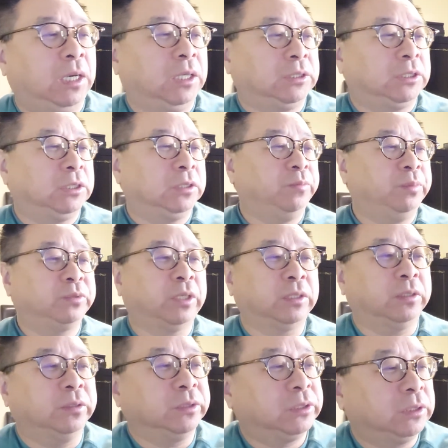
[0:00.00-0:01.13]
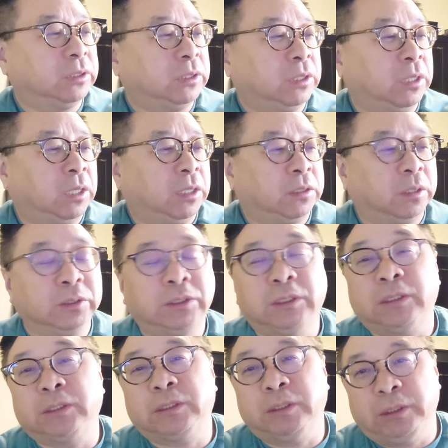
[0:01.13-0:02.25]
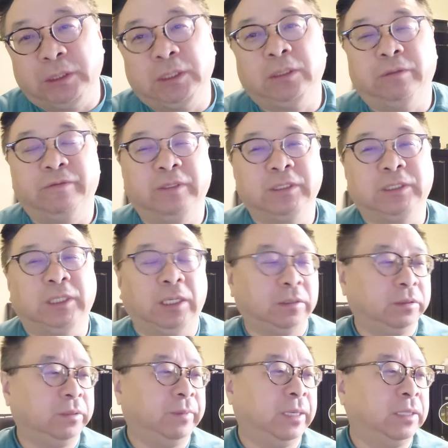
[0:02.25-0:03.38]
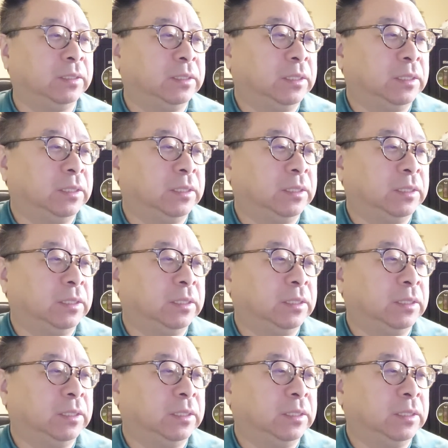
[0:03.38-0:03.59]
啊，这些都不算投资，投资就一定有风险，对吧？